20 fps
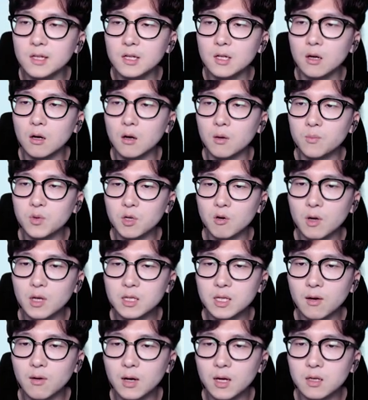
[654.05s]
어, 필요한
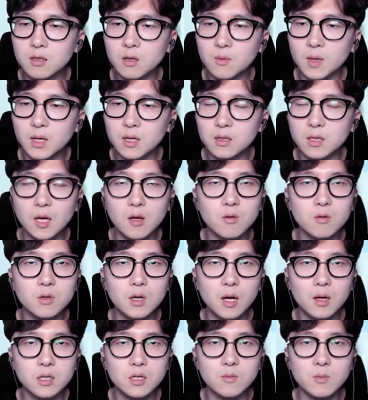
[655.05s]
상황에서만 사용을
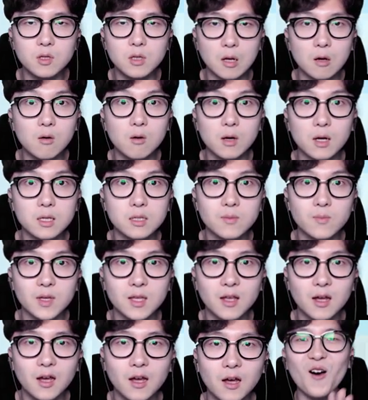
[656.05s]
하시면 될 것
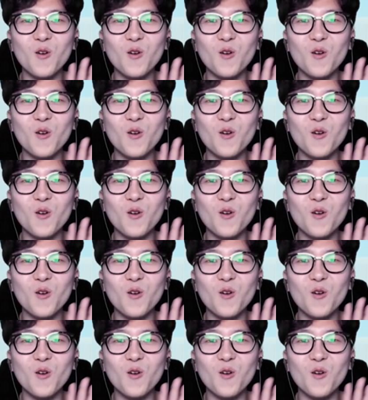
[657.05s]
같습니다.